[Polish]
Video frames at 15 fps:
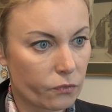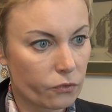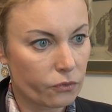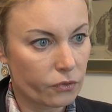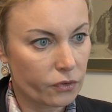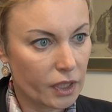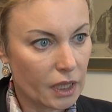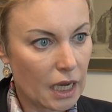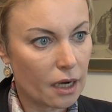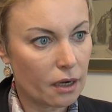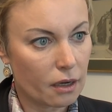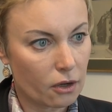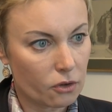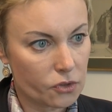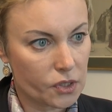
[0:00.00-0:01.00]

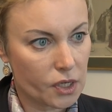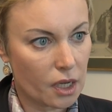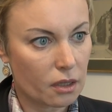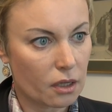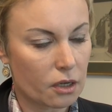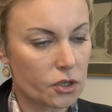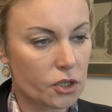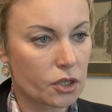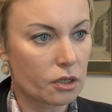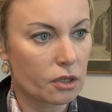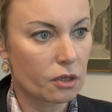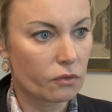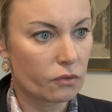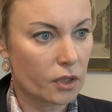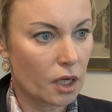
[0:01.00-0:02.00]
finalna ocena,
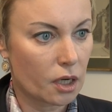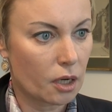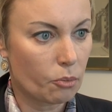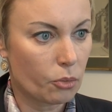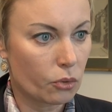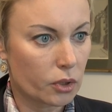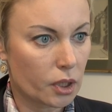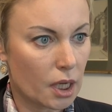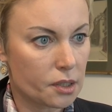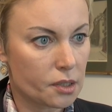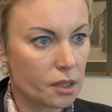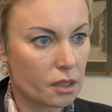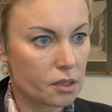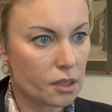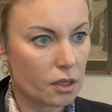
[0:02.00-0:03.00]
czyli finalna
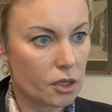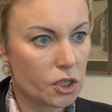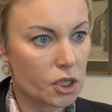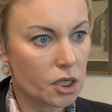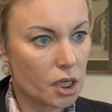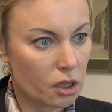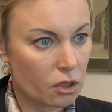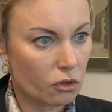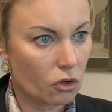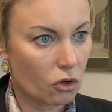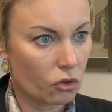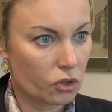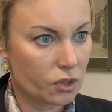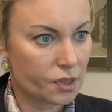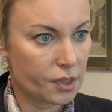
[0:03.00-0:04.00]
punktacja zależy nie tylko
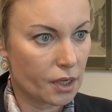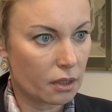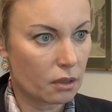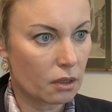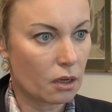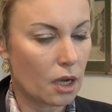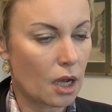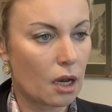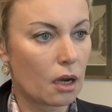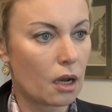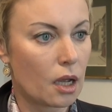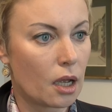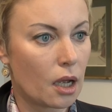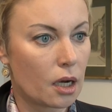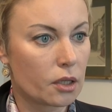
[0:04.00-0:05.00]
od ceny,
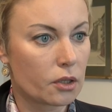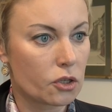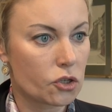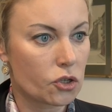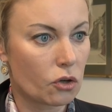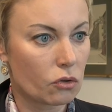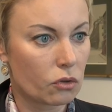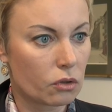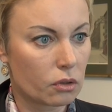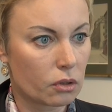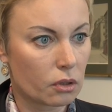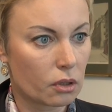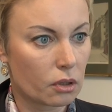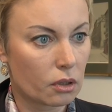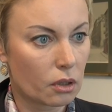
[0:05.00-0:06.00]
ale, ale też od y,
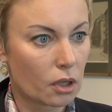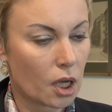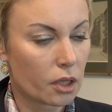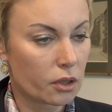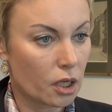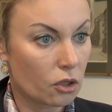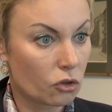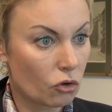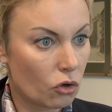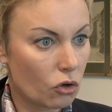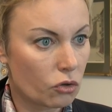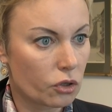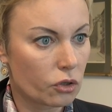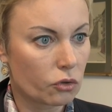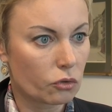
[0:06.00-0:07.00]

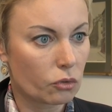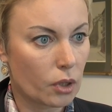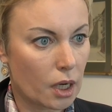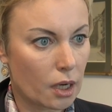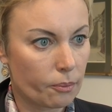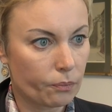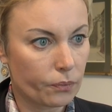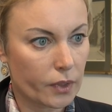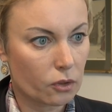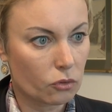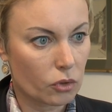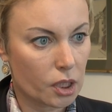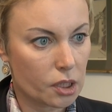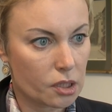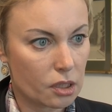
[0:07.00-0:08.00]
technologii, która,
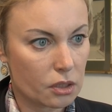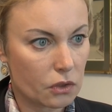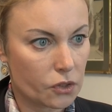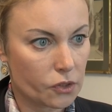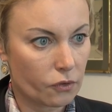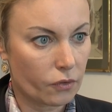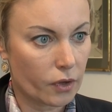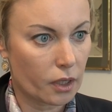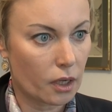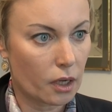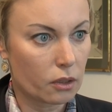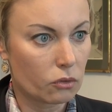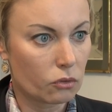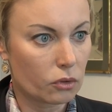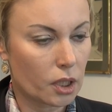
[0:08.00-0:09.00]
która jest zastosowana
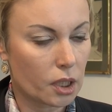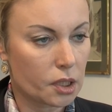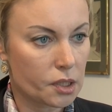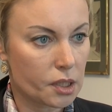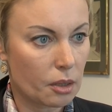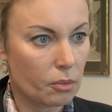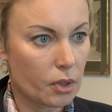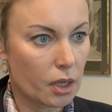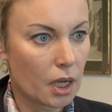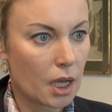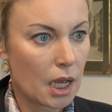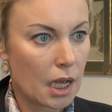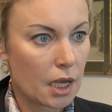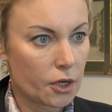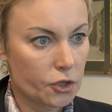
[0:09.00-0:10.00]
i tutaj chcemy chcemy,
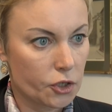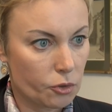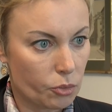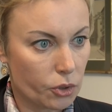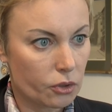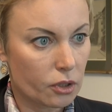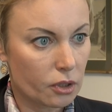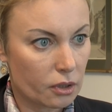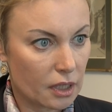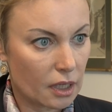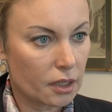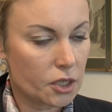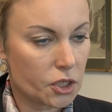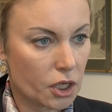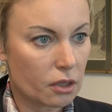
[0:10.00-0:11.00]
żeby ta
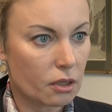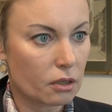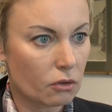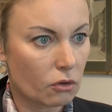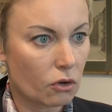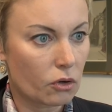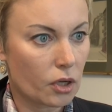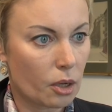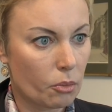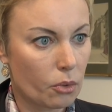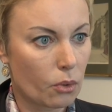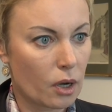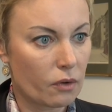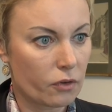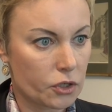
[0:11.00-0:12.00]
nasza technologia
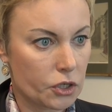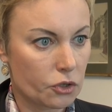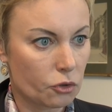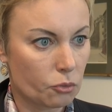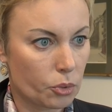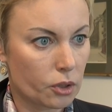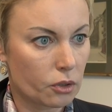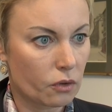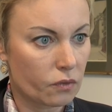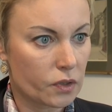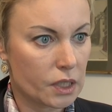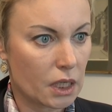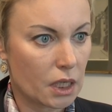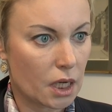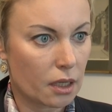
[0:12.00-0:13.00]
była właśnie odpowiednio
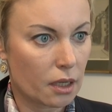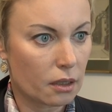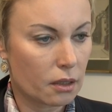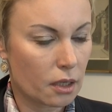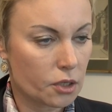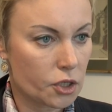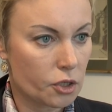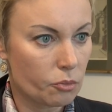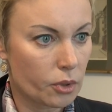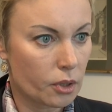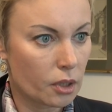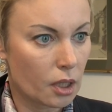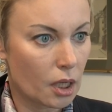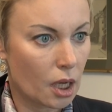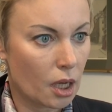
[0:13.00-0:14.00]
wyceniana, tak żeby
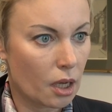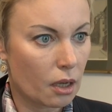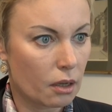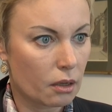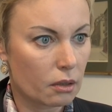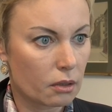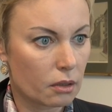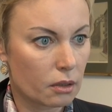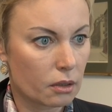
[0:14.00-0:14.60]
nie